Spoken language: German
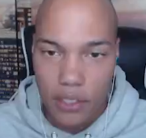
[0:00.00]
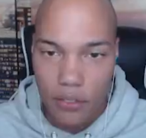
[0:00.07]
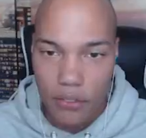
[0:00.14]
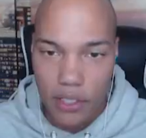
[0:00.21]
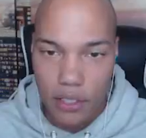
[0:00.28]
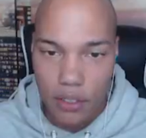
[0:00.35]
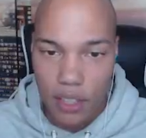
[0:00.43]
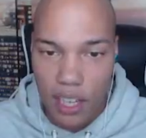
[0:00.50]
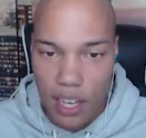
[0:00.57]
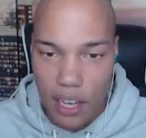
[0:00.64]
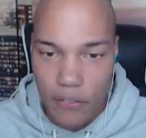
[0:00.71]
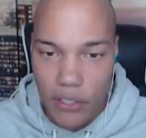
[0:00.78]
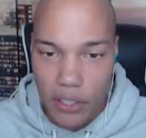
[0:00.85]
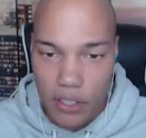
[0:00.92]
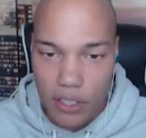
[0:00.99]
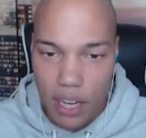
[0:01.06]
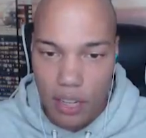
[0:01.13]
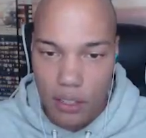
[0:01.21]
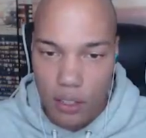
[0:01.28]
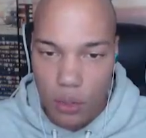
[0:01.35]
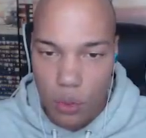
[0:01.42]
Wieso, wieso, wieso sind
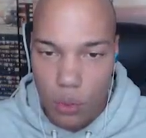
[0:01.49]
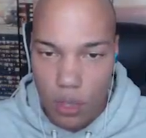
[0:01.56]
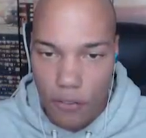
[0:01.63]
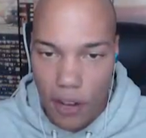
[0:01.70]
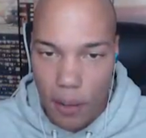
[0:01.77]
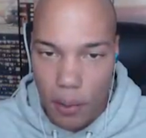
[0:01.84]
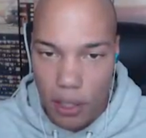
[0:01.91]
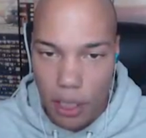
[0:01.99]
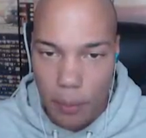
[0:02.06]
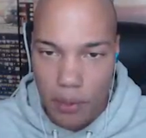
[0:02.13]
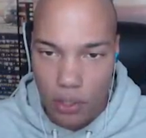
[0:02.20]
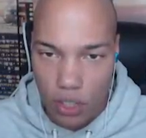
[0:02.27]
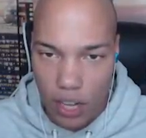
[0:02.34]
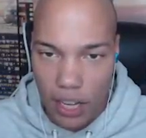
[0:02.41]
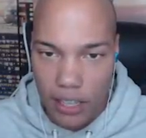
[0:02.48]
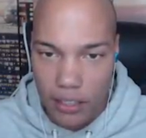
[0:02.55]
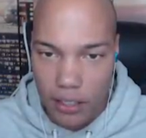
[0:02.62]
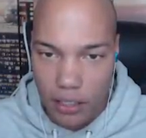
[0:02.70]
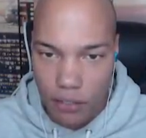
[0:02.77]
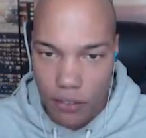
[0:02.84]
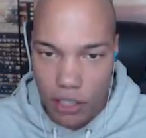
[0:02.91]
alle so gut auf einmal und ich bin so schlecht?
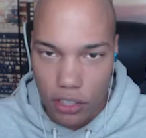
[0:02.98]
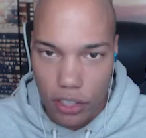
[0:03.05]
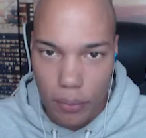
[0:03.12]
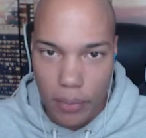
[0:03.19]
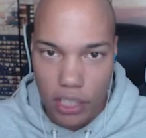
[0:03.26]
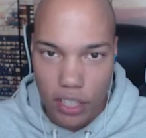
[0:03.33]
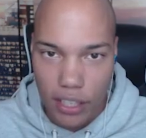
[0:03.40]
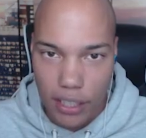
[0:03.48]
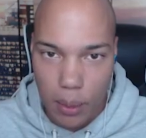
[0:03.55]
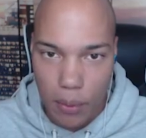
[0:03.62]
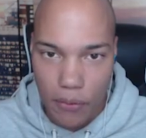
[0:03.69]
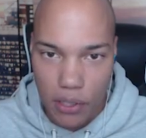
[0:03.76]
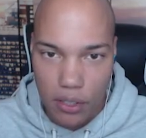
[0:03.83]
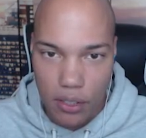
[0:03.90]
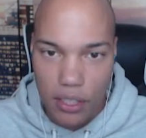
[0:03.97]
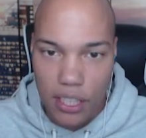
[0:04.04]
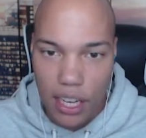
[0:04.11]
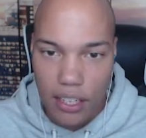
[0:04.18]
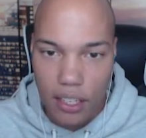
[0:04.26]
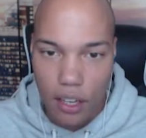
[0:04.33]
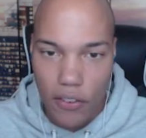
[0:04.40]
Also ich war schon immer schlecht, aber wieso sind die
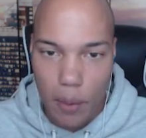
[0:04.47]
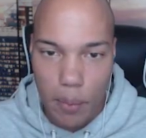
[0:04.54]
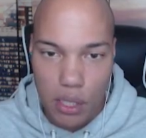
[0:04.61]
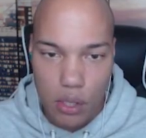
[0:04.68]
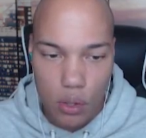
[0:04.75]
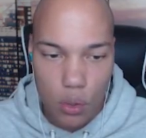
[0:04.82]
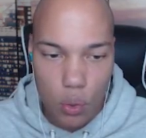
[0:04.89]
anderen auf einmal so